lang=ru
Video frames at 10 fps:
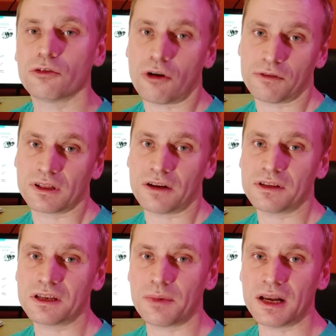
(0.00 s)
Но ну, а вы,
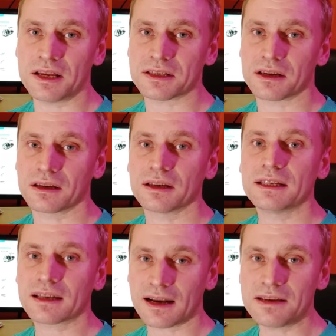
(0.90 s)
главное, не болейте.
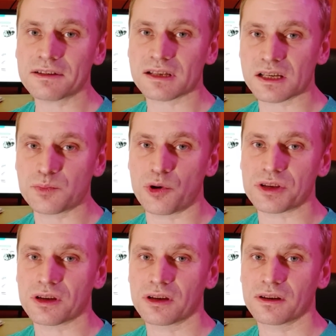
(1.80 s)
И храни вас
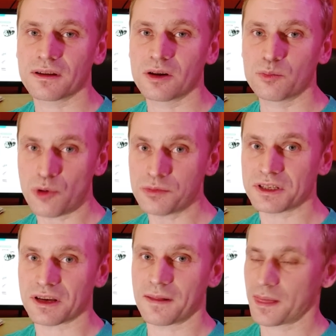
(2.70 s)
Господь.
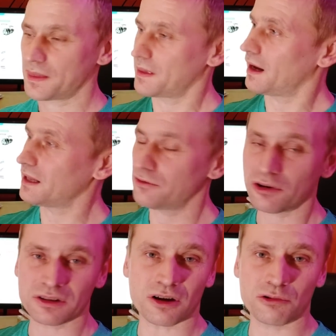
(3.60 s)
Помните,
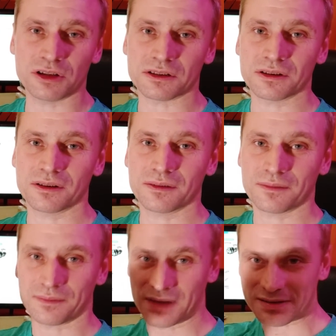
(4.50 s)
отвертка рулит.
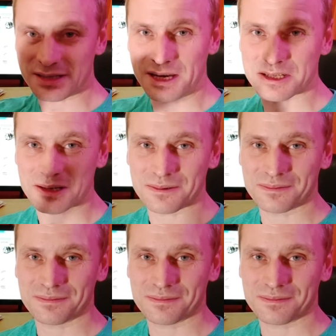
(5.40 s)
До встречи.